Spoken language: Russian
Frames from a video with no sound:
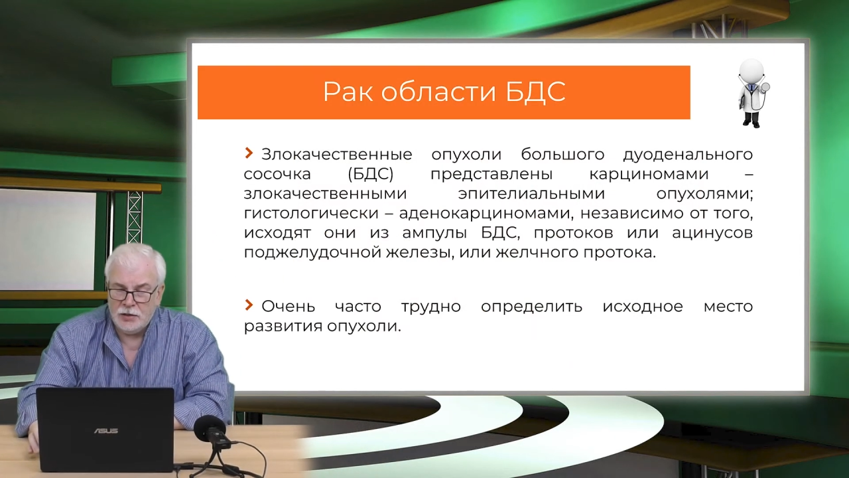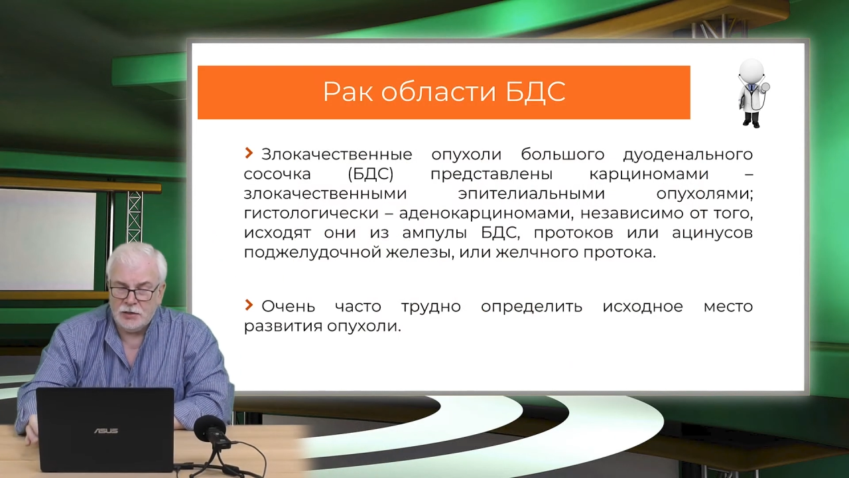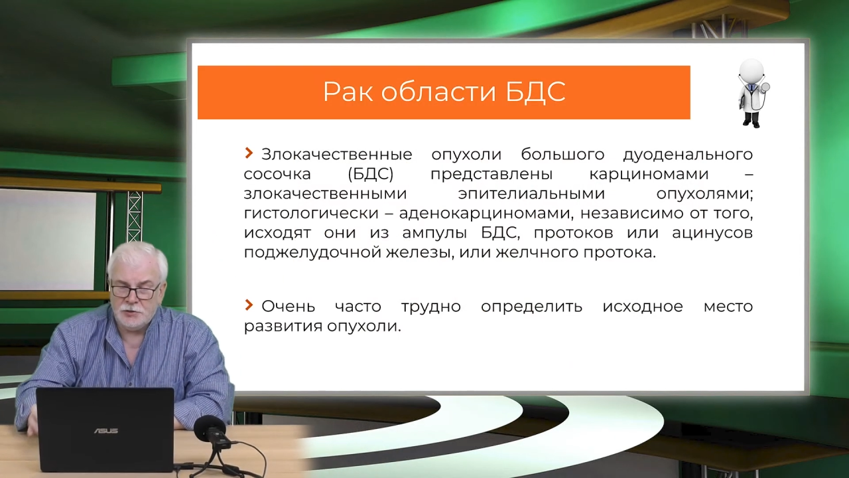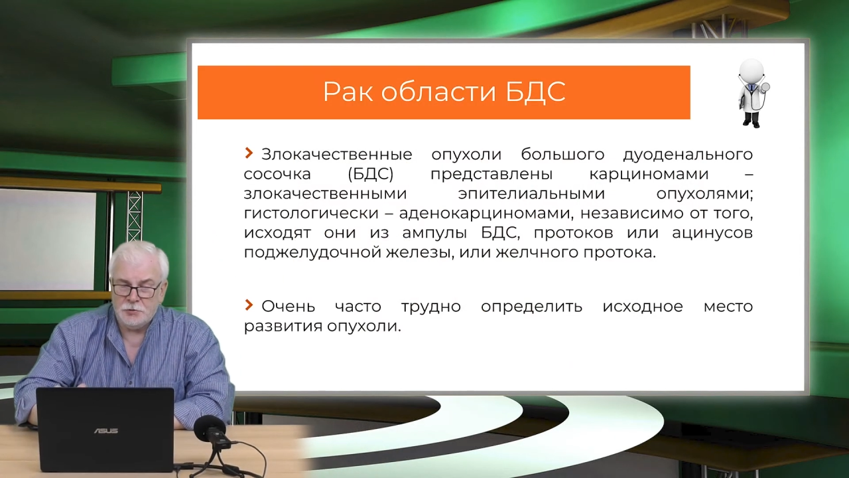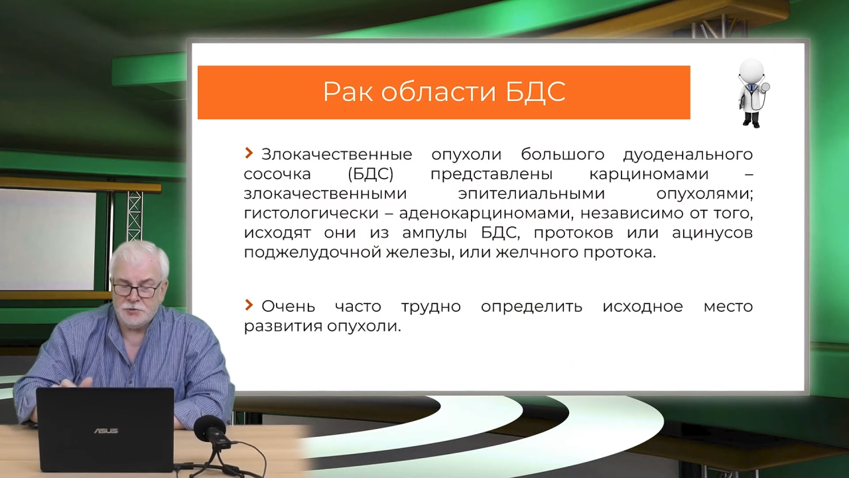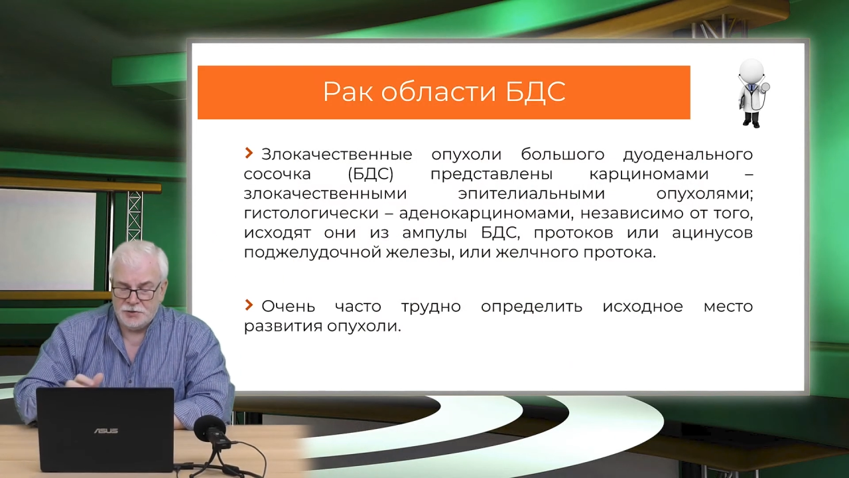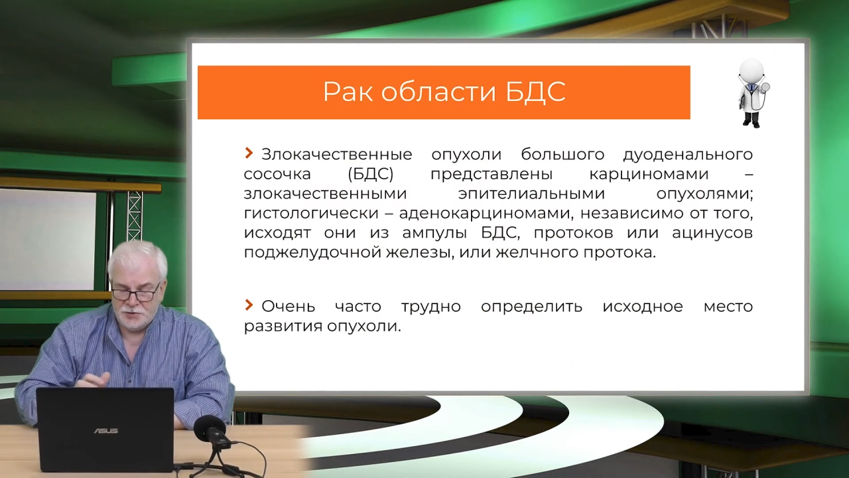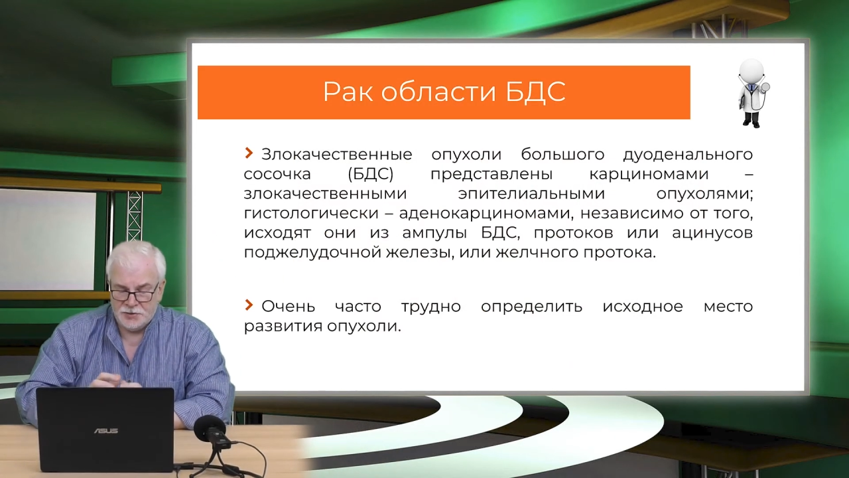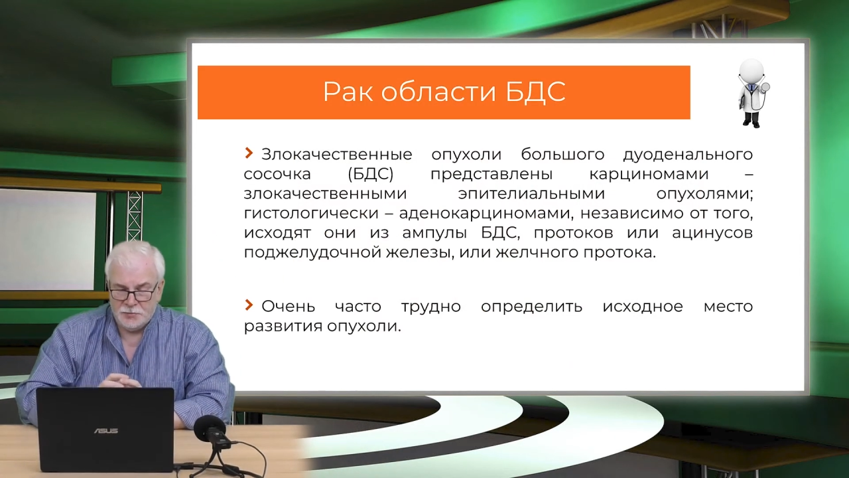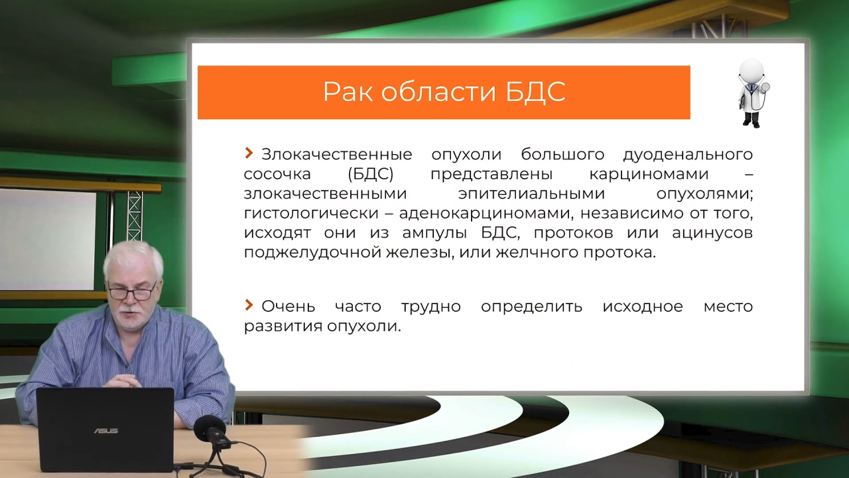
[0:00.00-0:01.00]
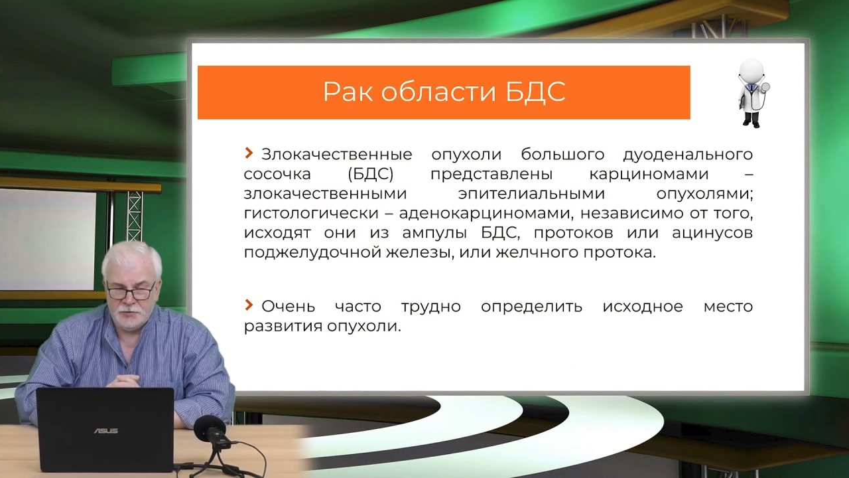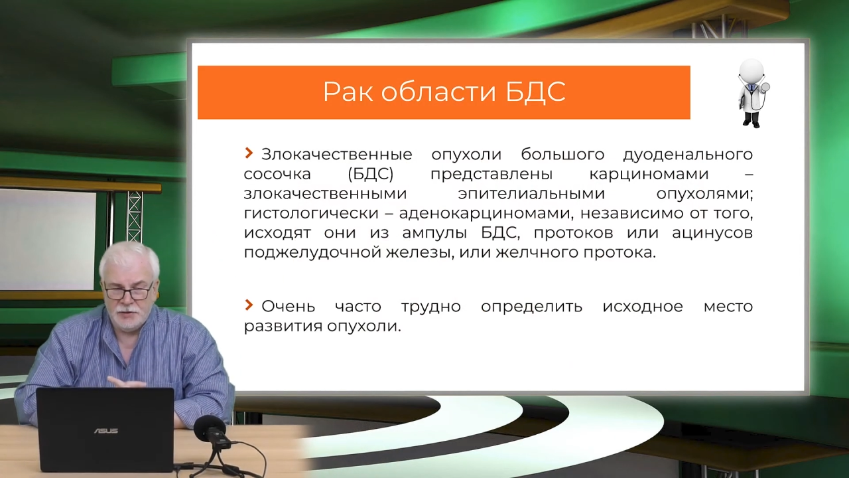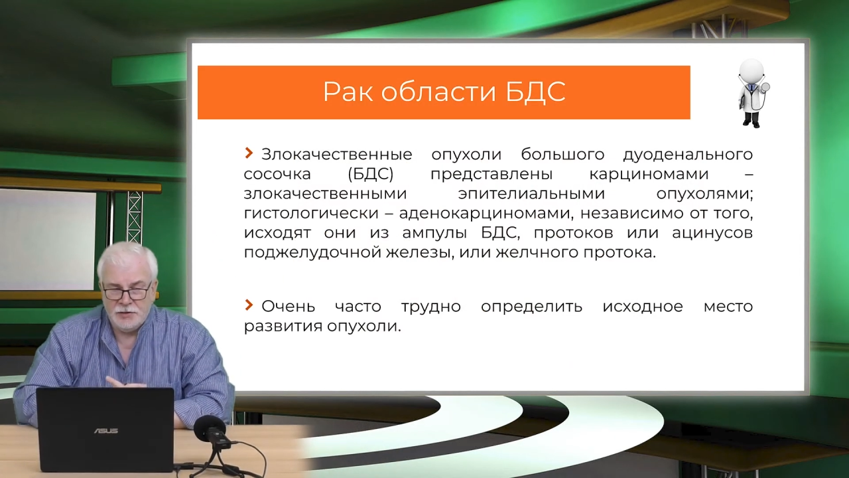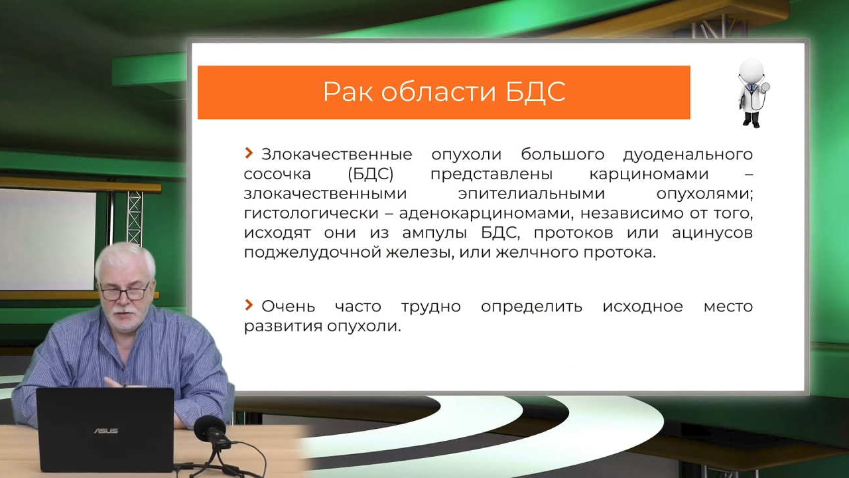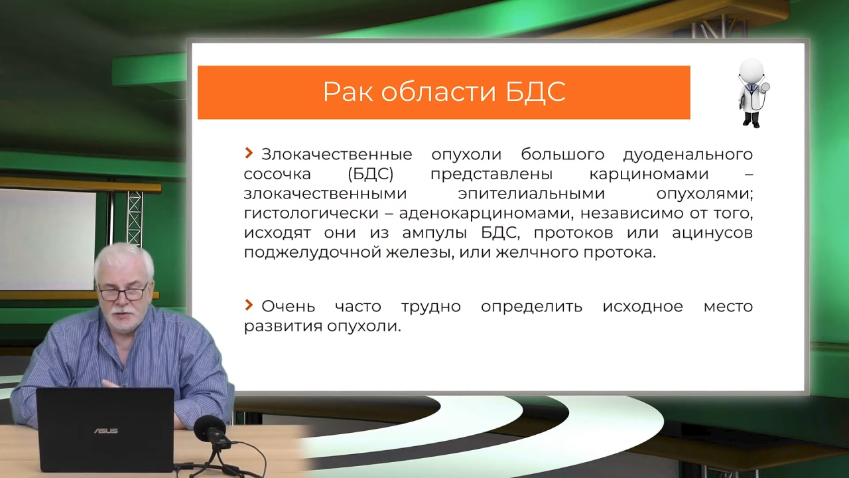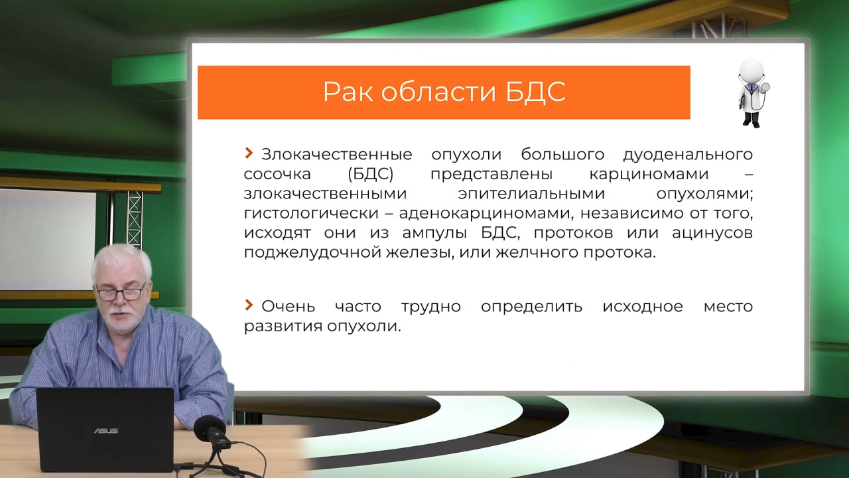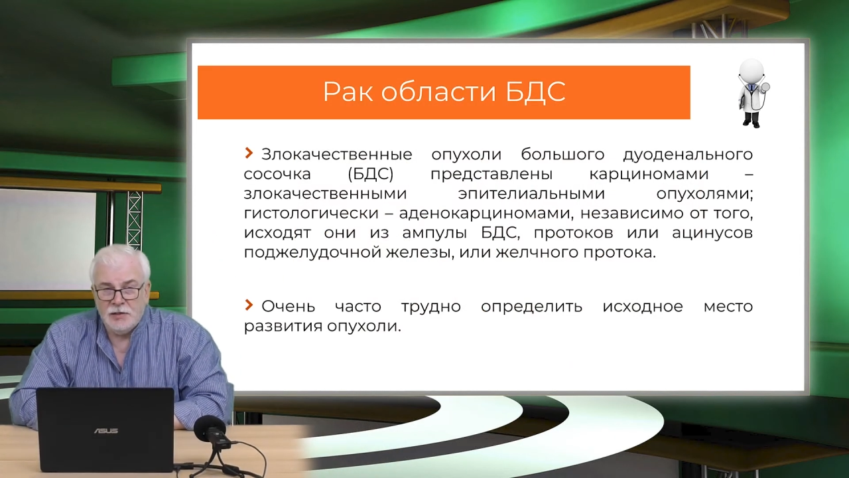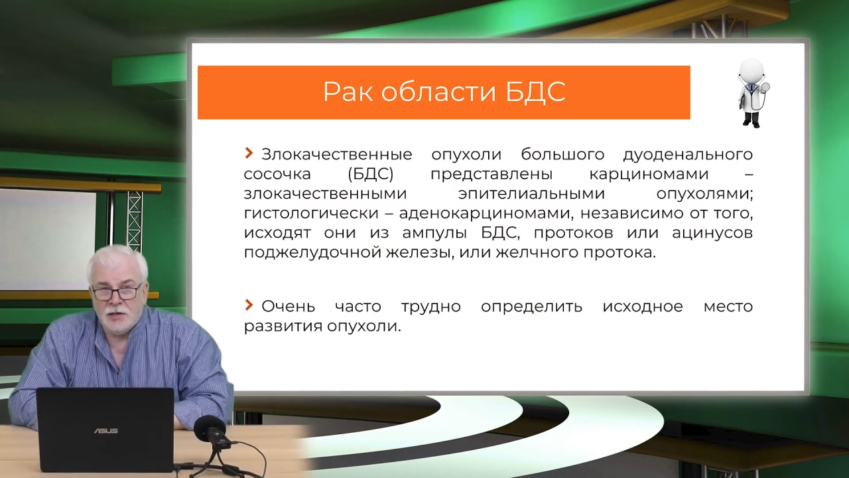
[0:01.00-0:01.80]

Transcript: Одно из этих заболеваний – это